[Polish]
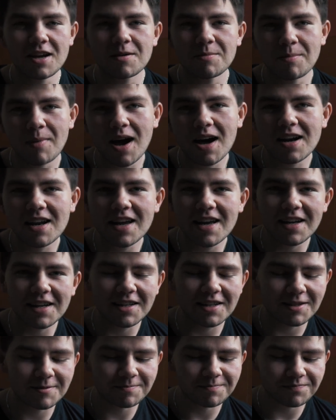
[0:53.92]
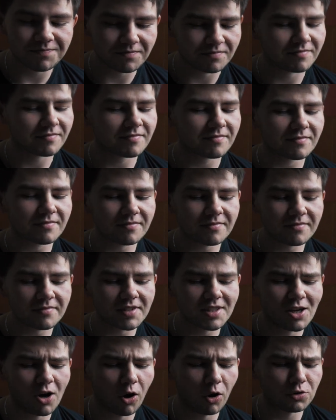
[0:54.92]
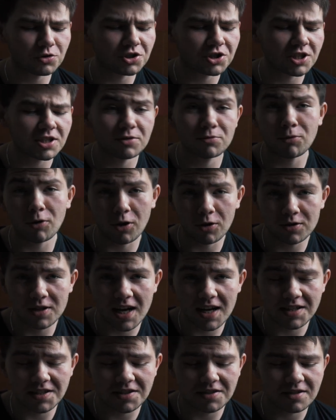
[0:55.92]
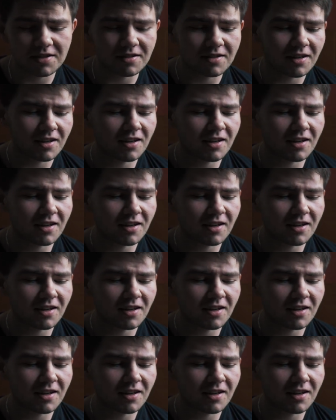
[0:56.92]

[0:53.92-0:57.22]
Marek odszedł o nas,